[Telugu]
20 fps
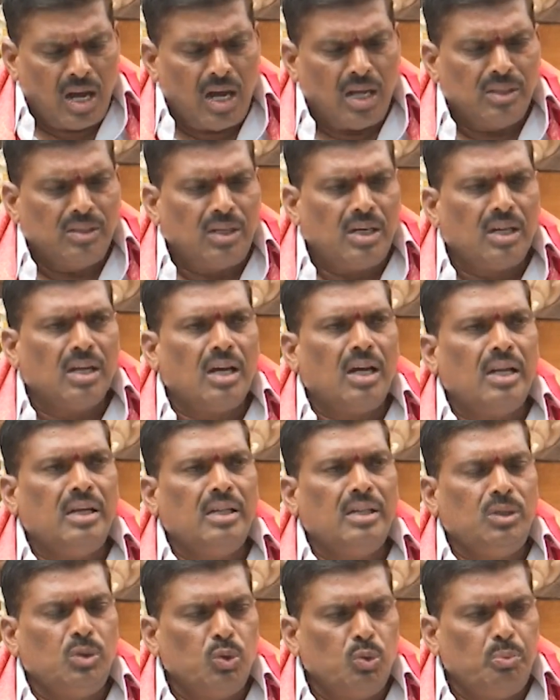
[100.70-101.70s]
ఆంధ్ర
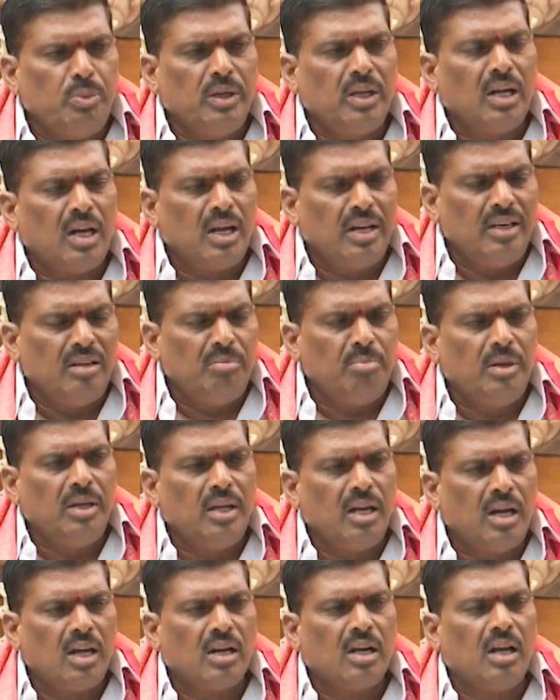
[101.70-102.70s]
కానీ యూపీ కానీ
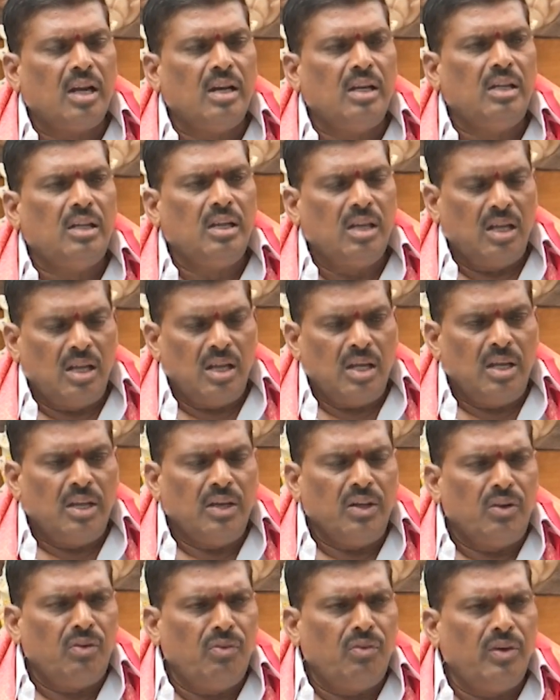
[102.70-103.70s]
బీహార్ కానీ
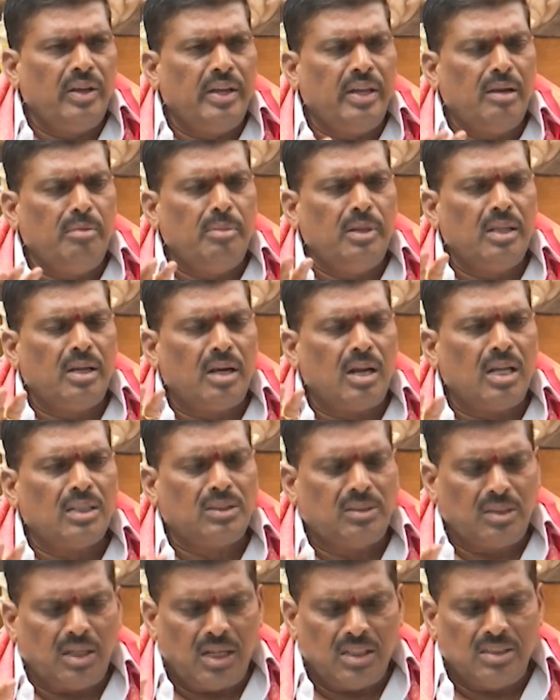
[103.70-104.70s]
ఇరవై ఎనిమిది
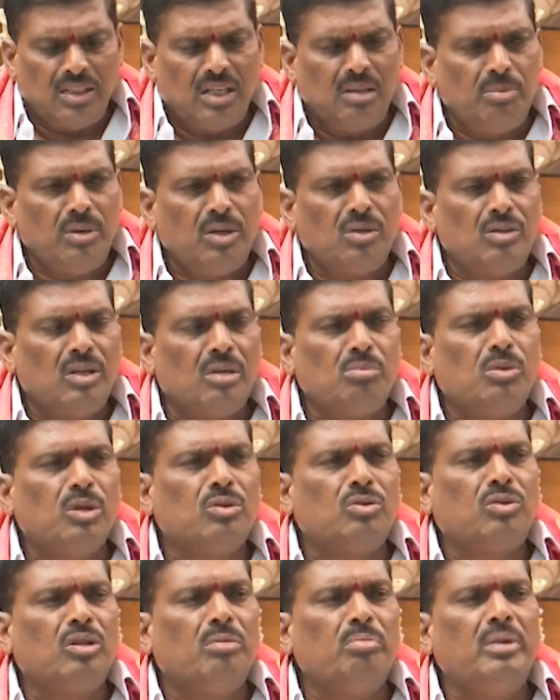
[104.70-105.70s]
రాష్ట్రాల ఉన్నారు
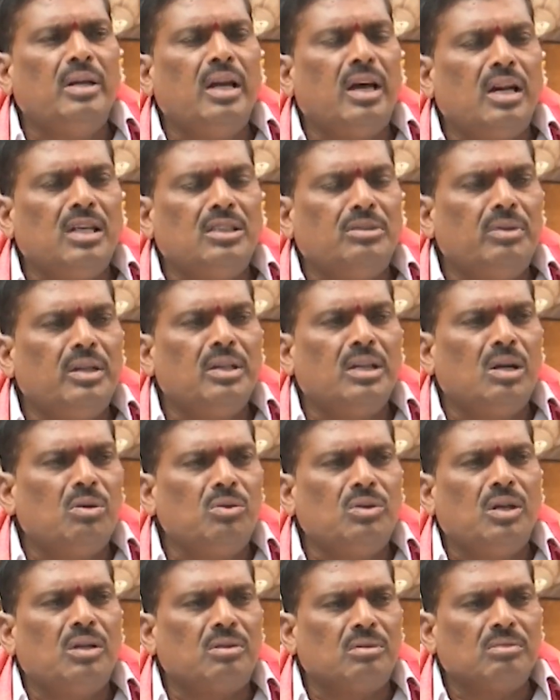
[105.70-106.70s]
మొత్తం బీఆర్ఎస్ వెనుక
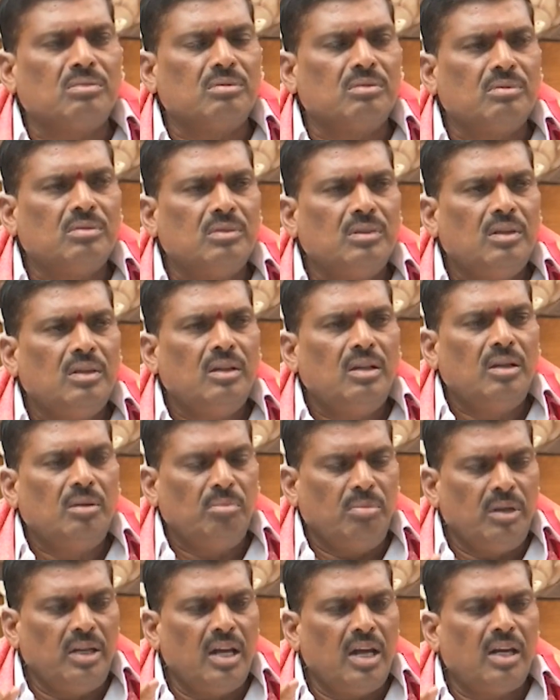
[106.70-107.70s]
ఉన్నారు
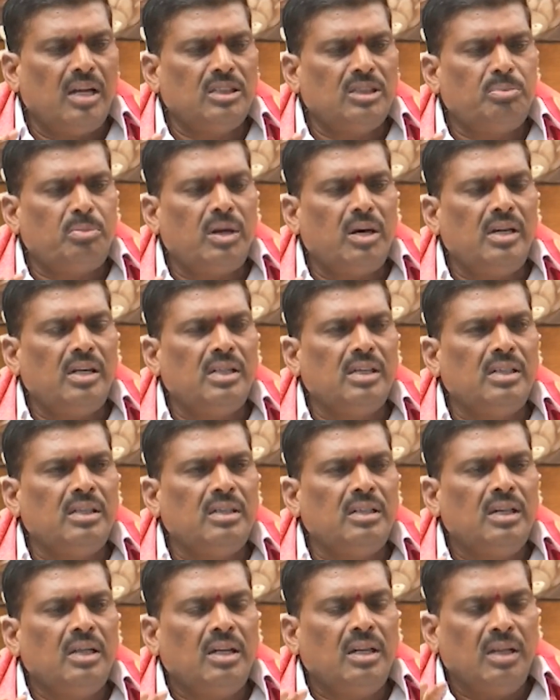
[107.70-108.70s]
బీఆర్ఎస్ పార్టీకి
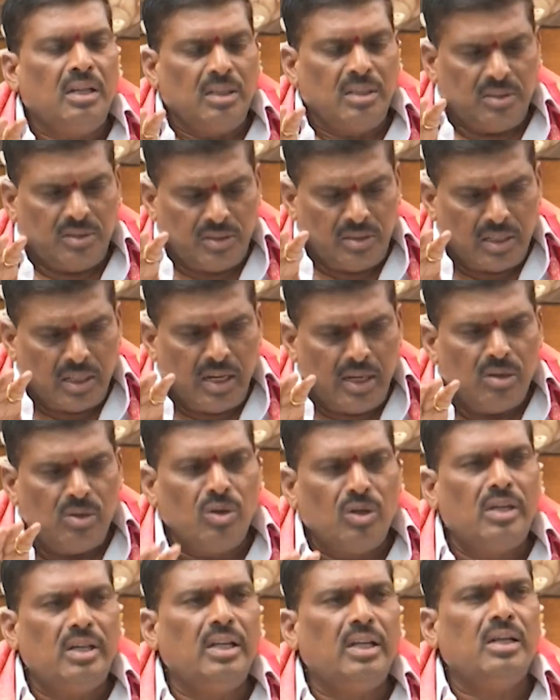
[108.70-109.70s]
జై
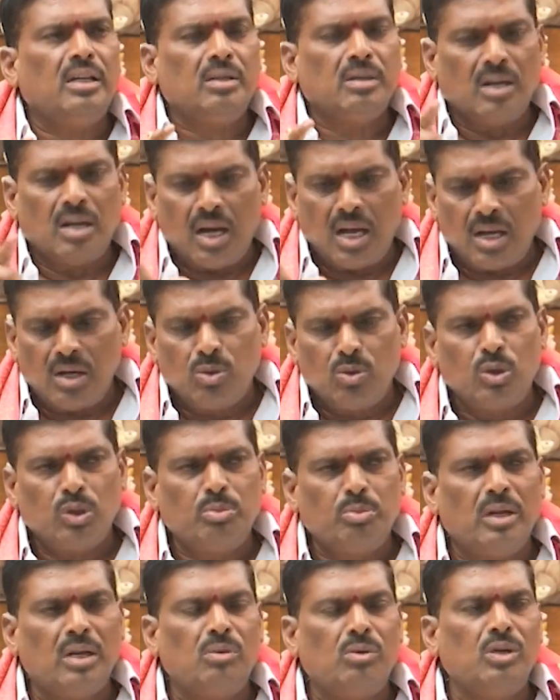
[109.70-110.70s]
కొట్టి కారు
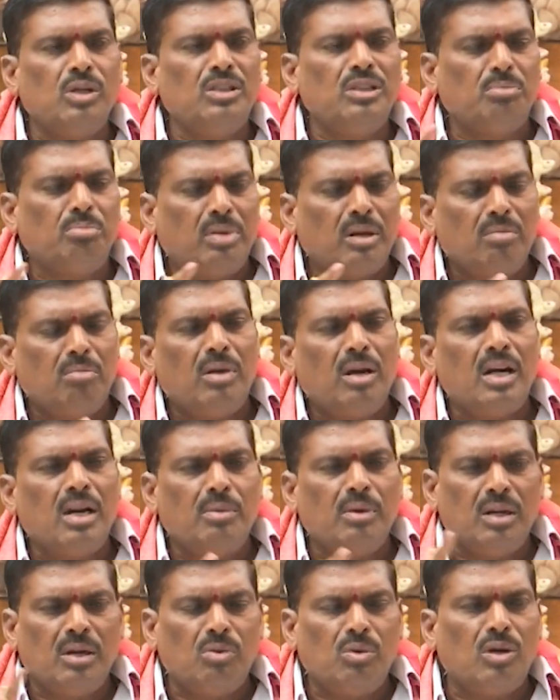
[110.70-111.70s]
గుర్తుపైన ఓడేసి
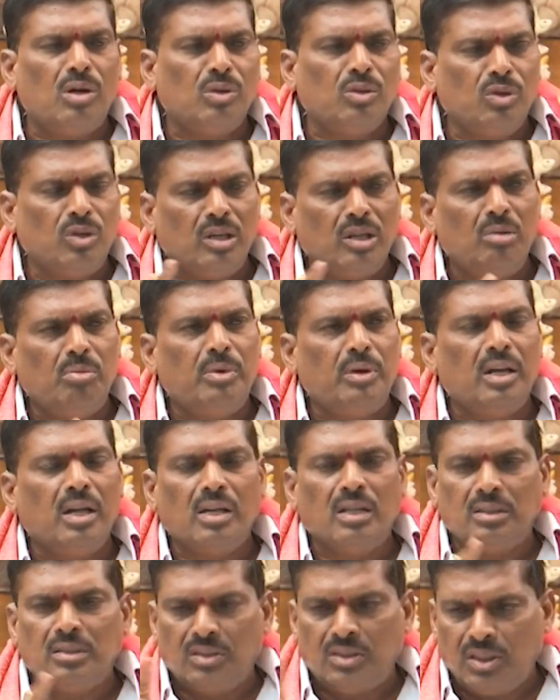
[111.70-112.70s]
బ్రహ్మాండమైన ఓట్లతో
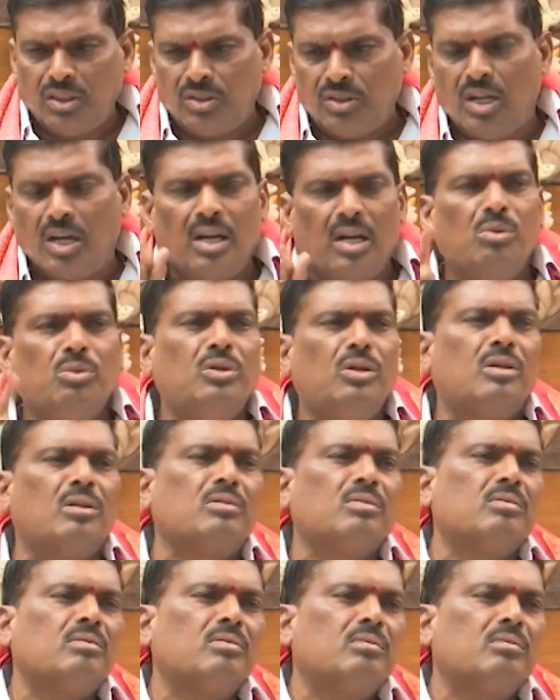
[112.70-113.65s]
గెలిపించడానికి సిద్ధంగా ఉన్నారు